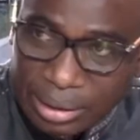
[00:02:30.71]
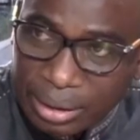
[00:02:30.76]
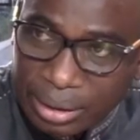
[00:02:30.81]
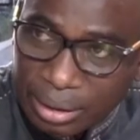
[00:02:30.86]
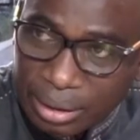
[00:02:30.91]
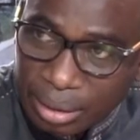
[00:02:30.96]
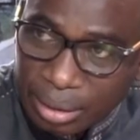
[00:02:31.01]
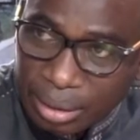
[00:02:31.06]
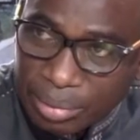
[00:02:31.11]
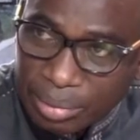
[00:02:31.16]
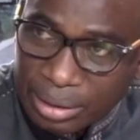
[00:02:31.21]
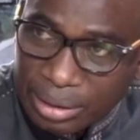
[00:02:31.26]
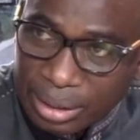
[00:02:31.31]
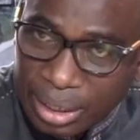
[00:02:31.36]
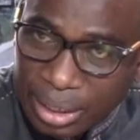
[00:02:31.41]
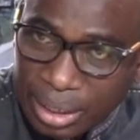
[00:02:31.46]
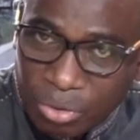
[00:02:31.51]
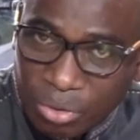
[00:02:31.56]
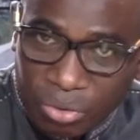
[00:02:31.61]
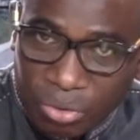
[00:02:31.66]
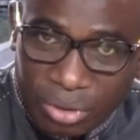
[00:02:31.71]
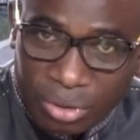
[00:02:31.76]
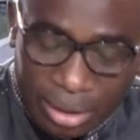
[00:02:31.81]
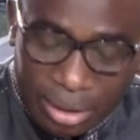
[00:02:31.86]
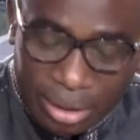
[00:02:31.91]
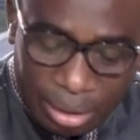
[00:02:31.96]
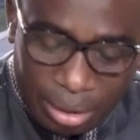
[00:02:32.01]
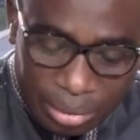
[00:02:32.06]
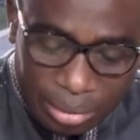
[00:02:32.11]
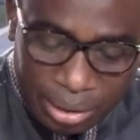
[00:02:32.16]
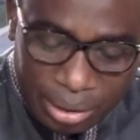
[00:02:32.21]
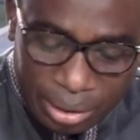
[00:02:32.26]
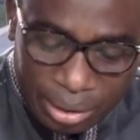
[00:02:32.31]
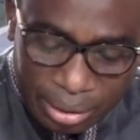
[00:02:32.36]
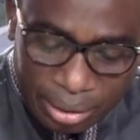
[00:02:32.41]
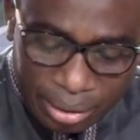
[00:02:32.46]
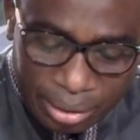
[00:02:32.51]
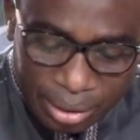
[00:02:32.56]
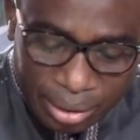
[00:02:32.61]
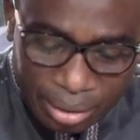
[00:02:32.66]
qui est président du Conseil des ministres,
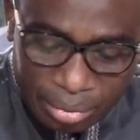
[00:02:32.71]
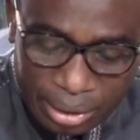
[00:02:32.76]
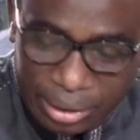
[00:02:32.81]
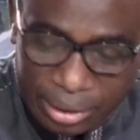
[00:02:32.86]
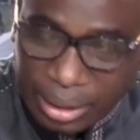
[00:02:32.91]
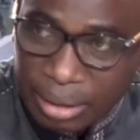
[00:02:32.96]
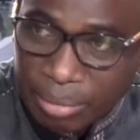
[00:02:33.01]
M.